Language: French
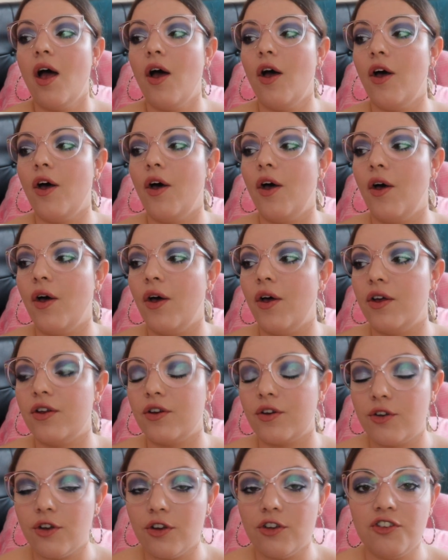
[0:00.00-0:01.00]
Euh,
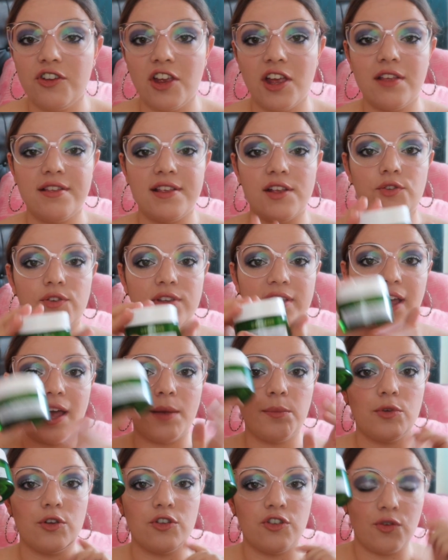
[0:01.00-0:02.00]
que j'ai, c'est une
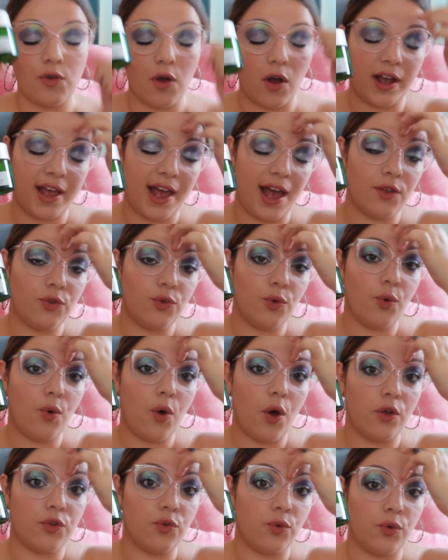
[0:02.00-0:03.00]
crème que j'ai eu en
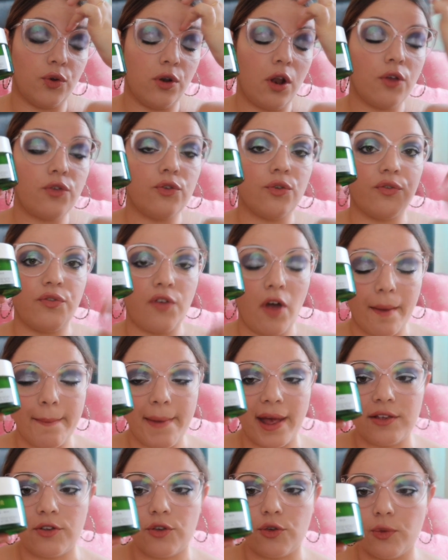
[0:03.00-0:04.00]
cadeau euh, donc lors d'une
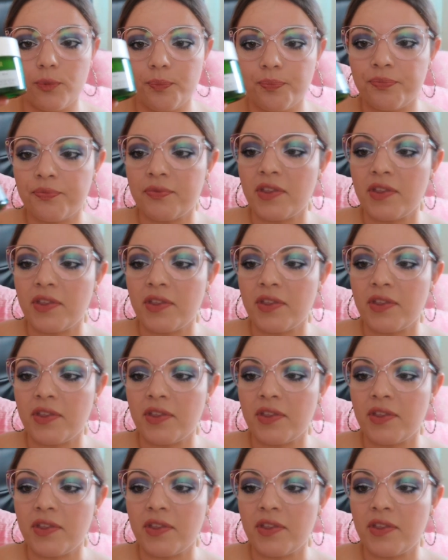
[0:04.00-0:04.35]
formation